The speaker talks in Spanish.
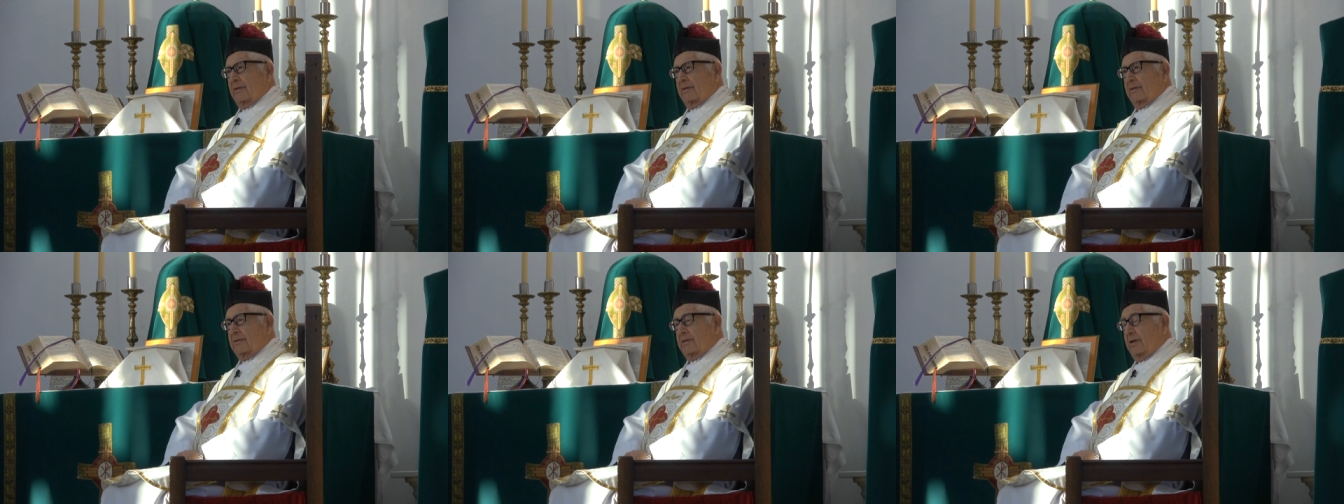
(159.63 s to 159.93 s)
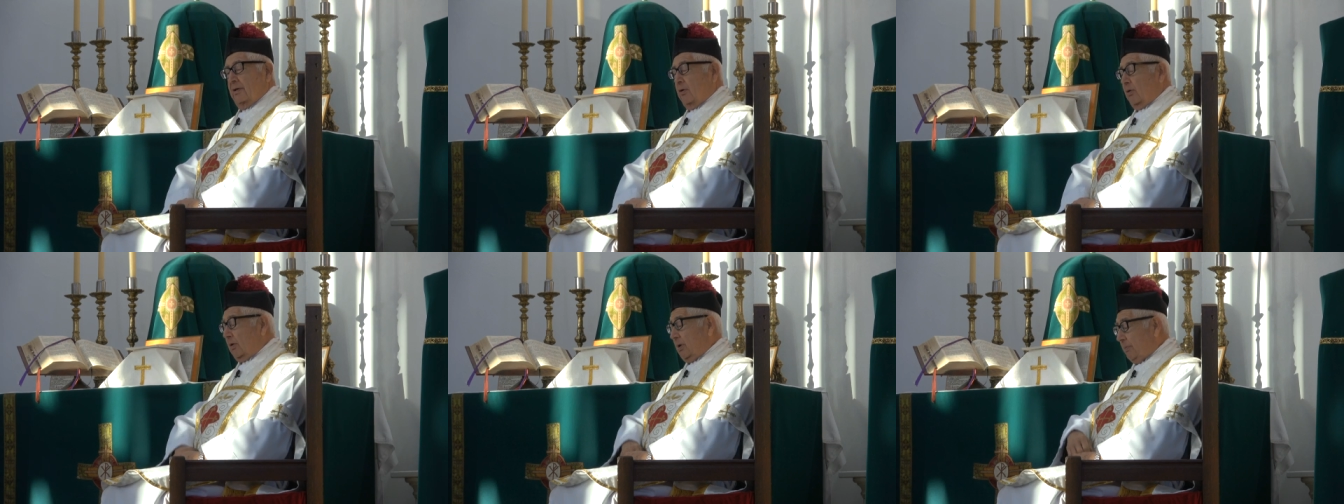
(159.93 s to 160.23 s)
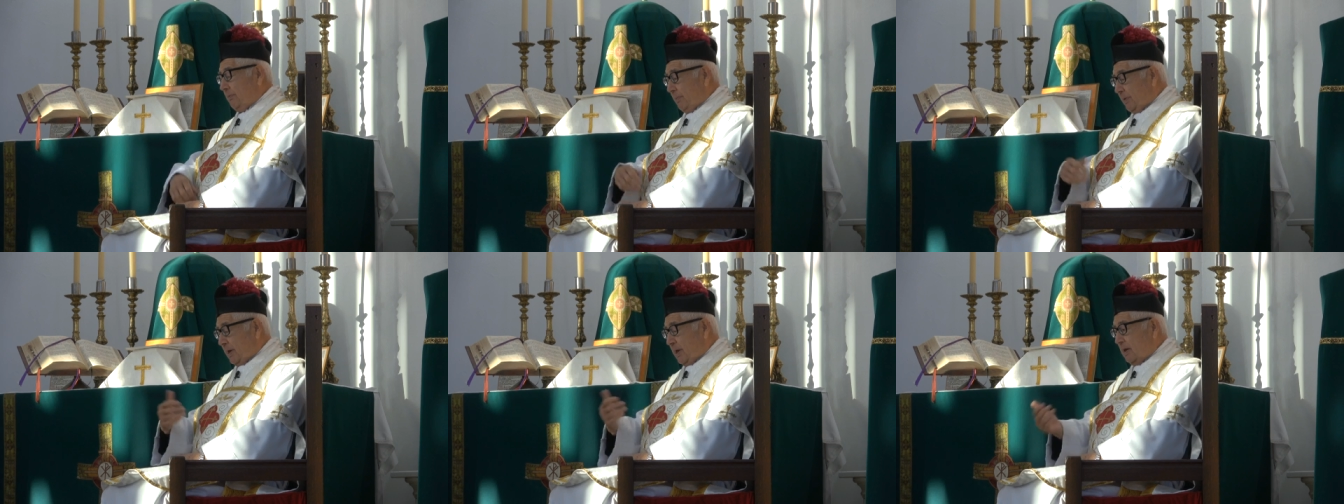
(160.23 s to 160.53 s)
si lo
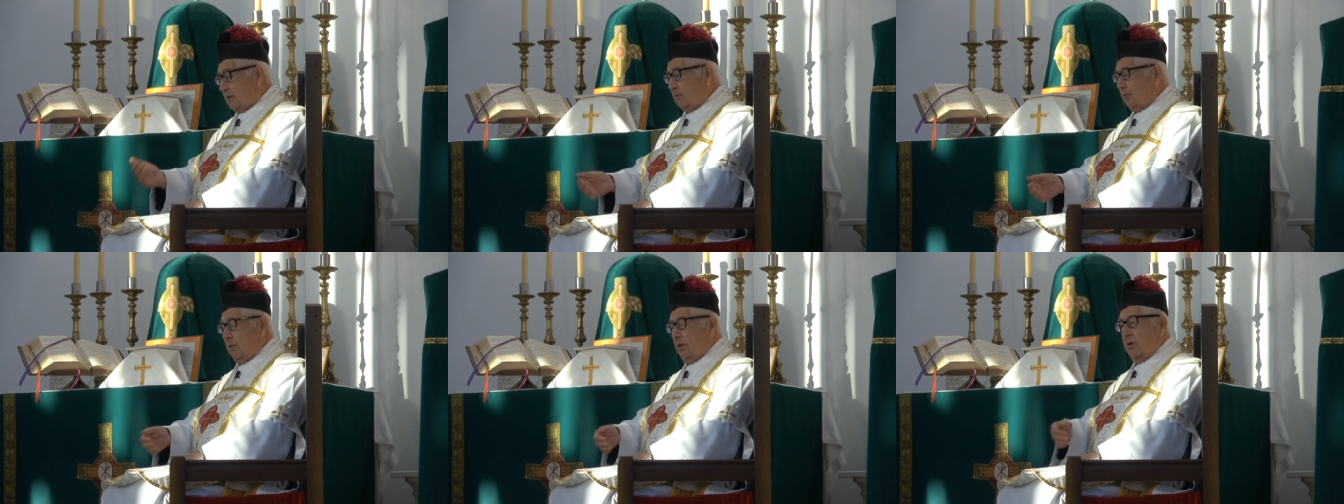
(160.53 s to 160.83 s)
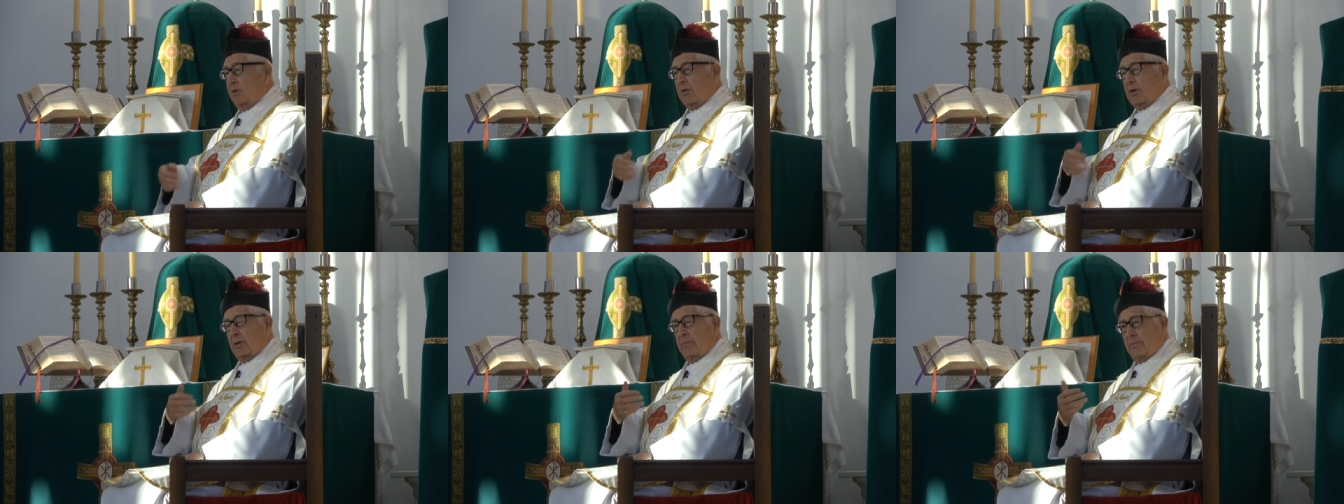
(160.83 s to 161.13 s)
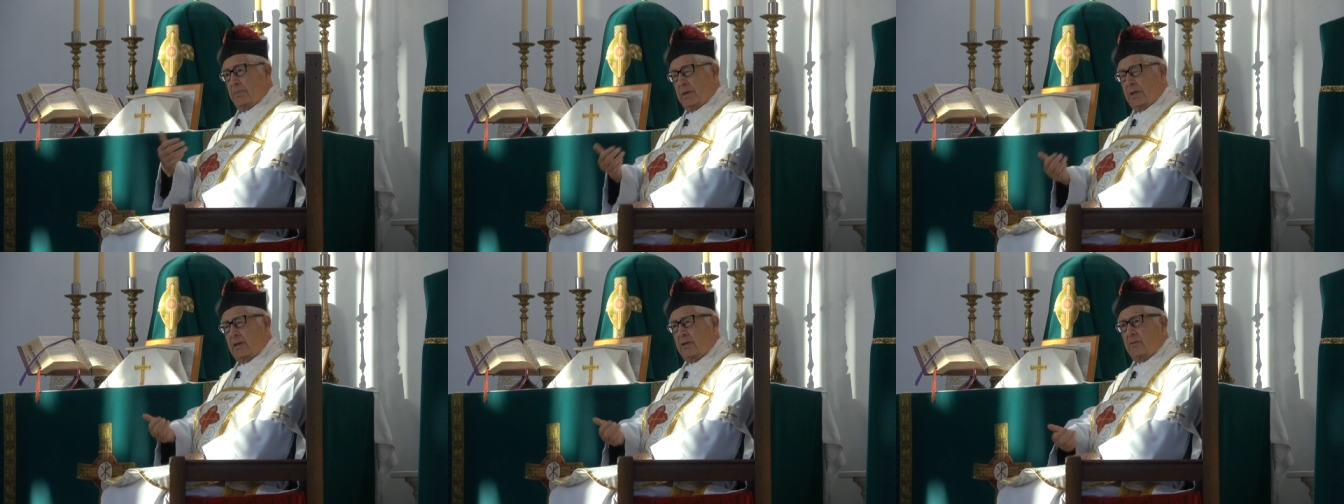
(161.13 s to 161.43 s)
repito y lo
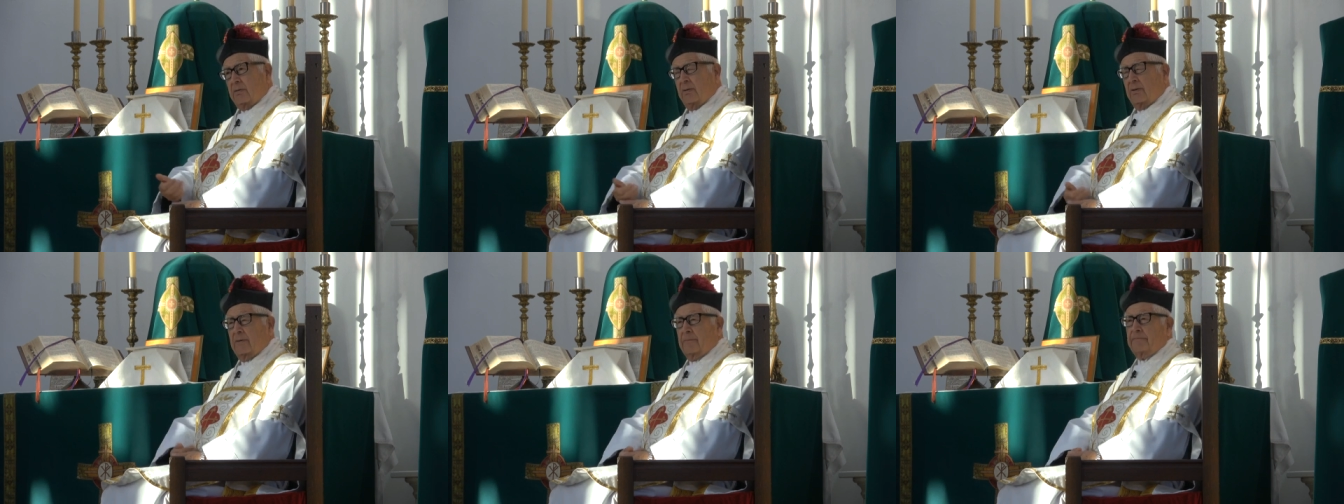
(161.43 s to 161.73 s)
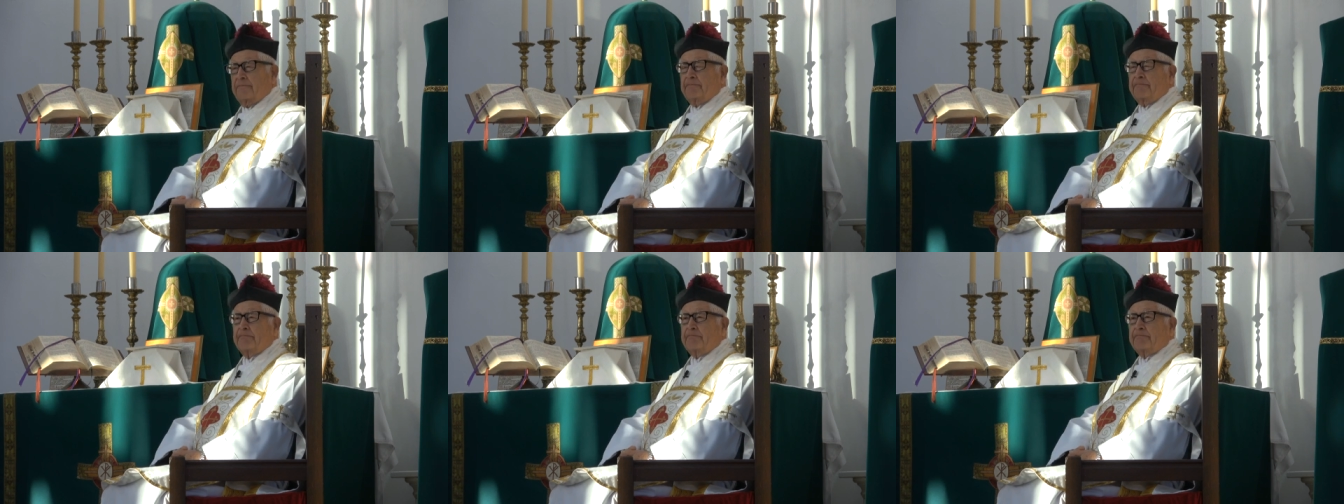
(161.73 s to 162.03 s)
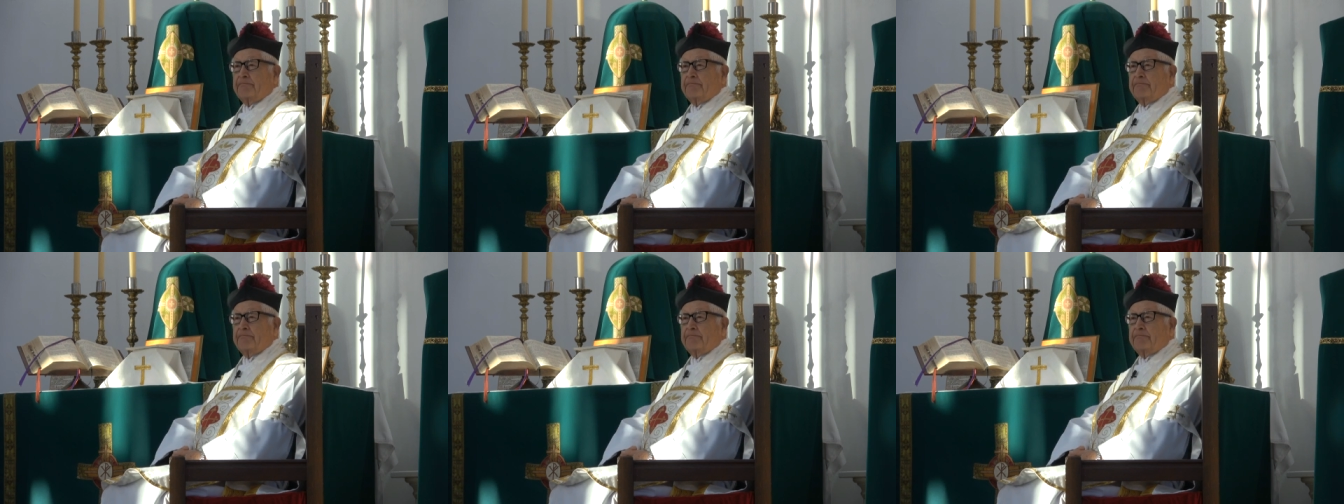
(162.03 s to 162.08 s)
repito,